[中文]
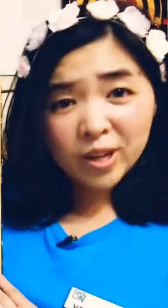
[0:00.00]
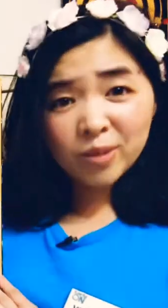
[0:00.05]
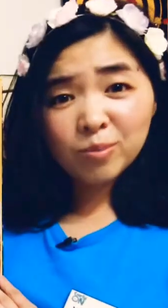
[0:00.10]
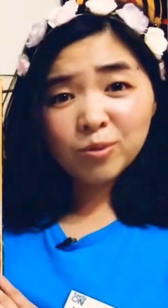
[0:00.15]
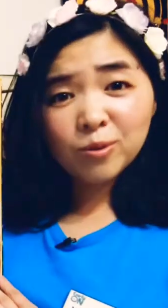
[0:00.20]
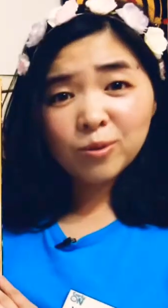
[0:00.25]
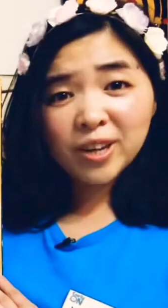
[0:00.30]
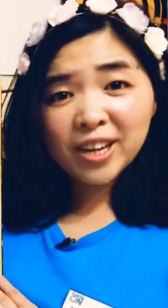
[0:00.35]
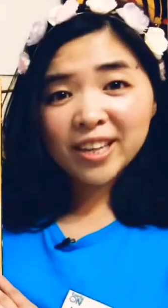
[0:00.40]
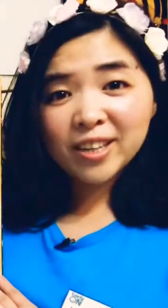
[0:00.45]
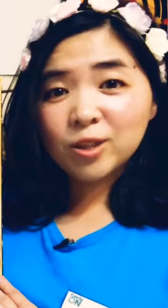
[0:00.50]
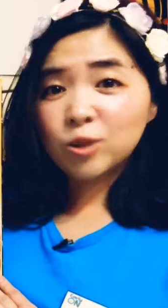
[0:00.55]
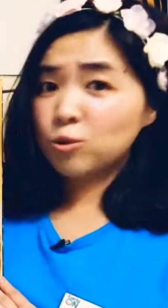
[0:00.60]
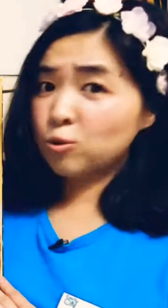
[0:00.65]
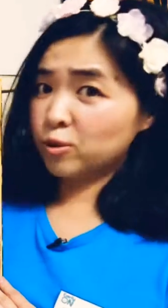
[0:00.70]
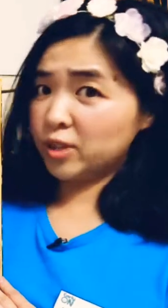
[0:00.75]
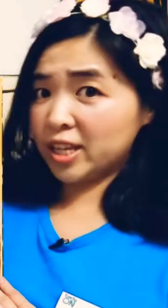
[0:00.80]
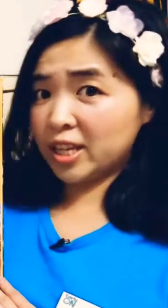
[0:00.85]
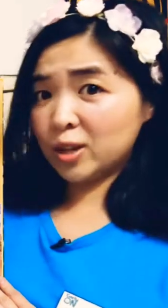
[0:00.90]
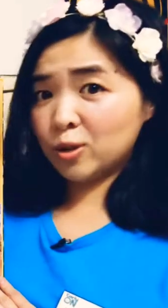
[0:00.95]
会不会
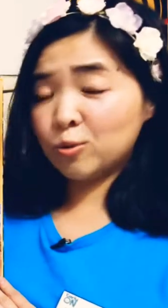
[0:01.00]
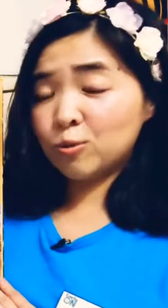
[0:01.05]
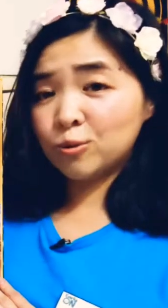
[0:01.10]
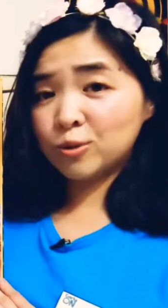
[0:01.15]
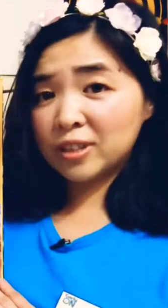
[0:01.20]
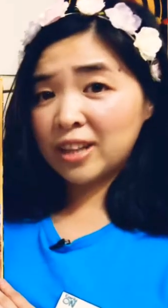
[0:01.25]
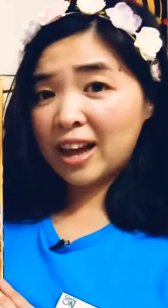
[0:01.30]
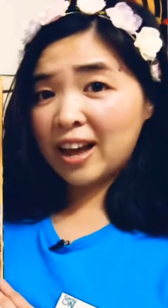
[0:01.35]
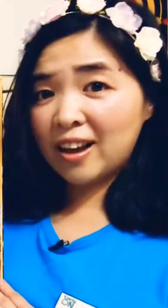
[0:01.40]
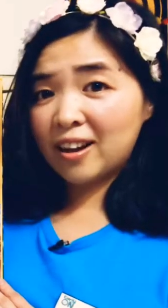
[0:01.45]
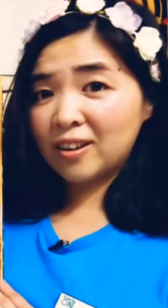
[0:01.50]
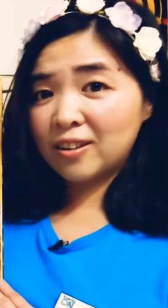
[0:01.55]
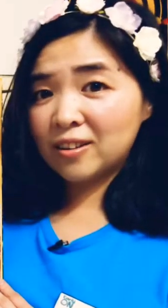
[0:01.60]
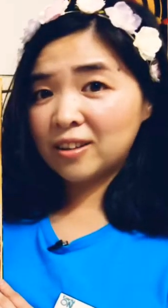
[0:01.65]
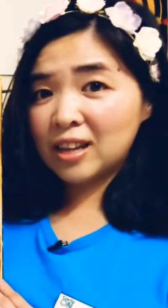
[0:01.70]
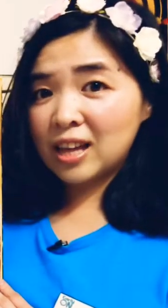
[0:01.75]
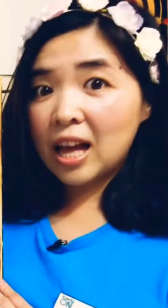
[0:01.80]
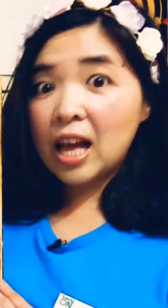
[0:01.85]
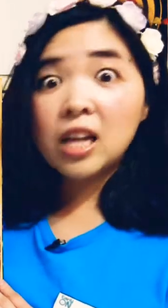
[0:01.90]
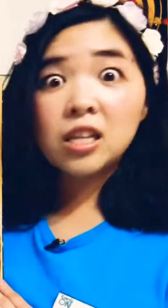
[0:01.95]
故意胡闹，
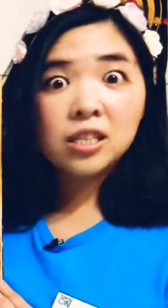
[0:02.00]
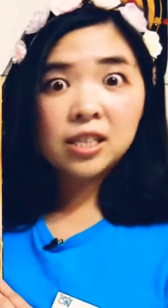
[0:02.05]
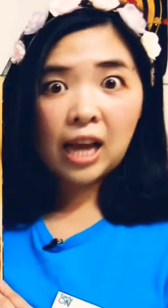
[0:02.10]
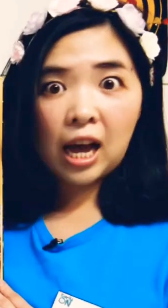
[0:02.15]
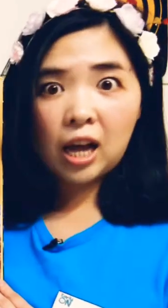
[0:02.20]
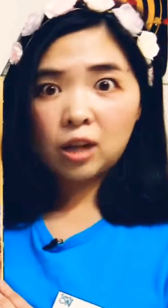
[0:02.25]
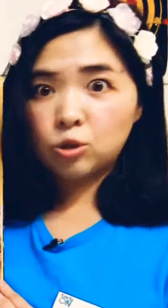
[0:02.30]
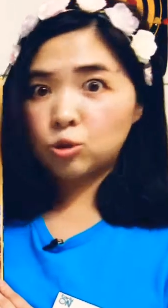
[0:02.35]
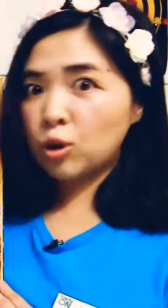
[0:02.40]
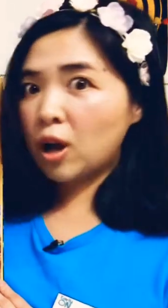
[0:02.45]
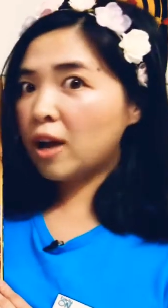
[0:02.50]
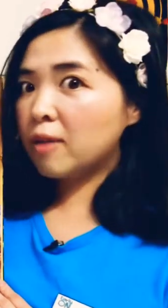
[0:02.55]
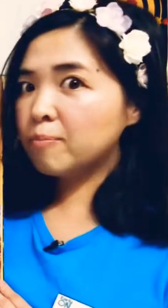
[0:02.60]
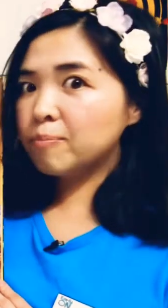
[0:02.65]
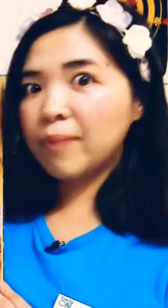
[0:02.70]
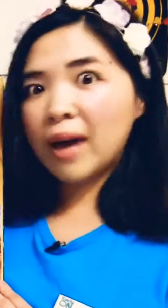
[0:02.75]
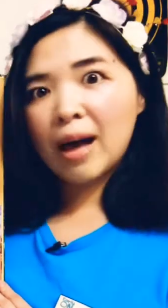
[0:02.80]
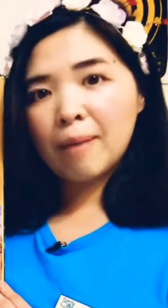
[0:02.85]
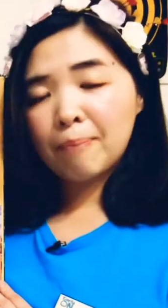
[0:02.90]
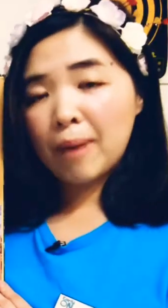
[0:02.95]
假装
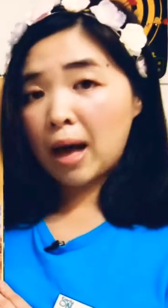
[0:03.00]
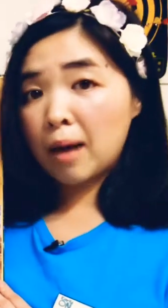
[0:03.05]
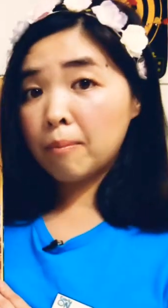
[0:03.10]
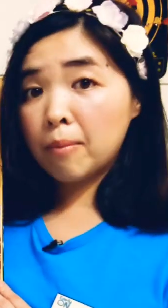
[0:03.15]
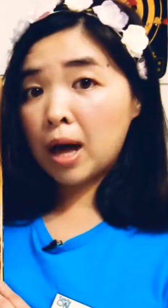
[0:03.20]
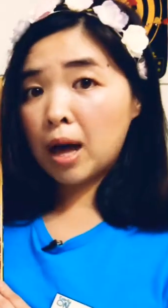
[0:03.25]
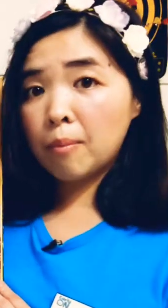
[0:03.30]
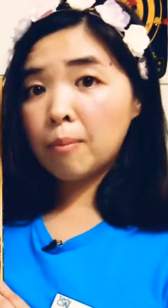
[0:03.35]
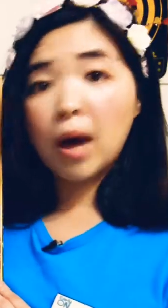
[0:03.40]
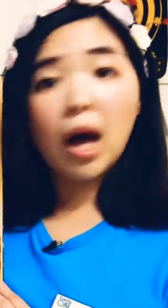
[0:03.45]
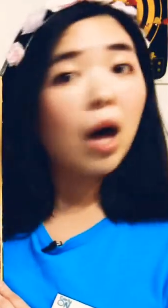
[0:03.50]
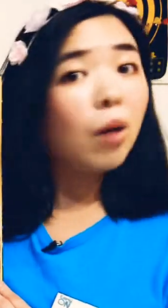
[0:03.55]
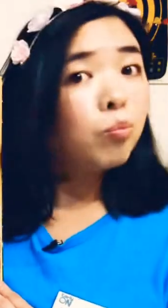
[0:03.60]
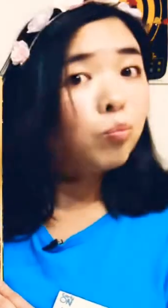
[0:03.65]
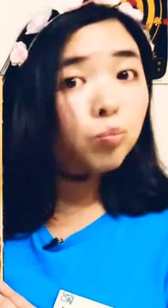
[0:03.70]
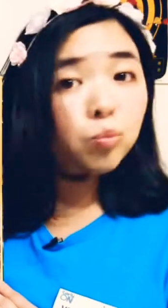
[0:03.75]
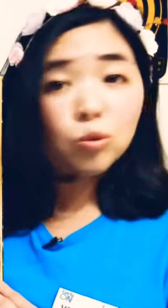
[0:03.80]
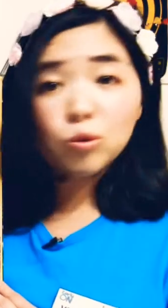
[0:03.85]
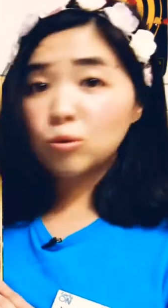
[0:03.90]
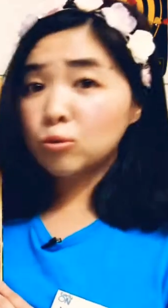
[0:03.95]
爸爸妈妈
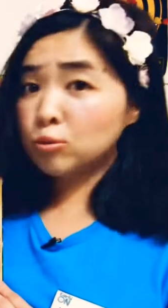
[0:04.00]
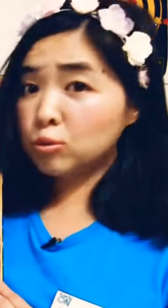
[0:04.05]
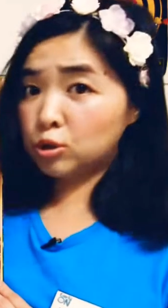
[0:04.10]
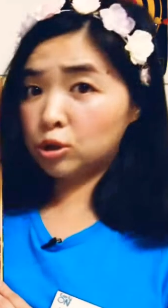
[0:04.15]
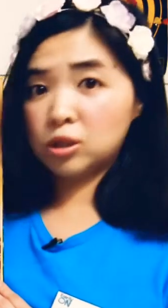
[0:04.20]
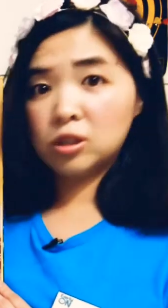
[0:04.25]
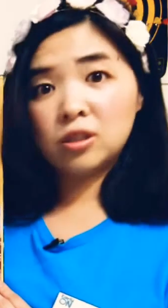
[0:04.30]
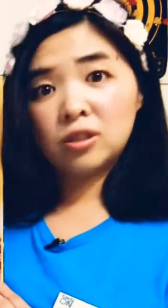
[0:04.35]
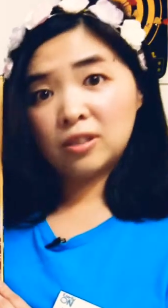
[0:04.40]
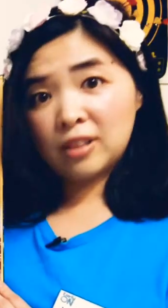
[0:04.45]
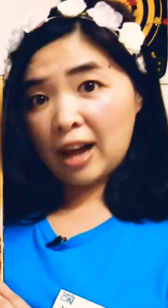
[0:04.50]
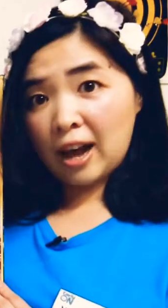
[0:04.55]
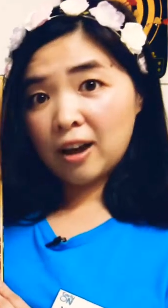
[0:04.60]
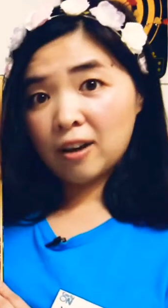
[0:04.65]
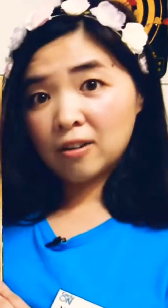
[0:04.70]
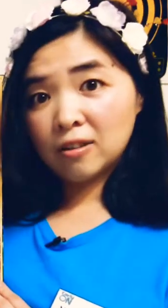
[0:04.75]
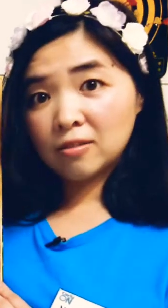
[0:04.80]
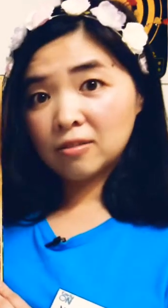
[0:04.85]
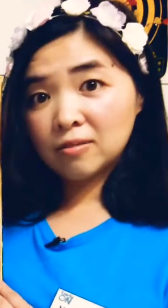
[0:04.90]
不知道？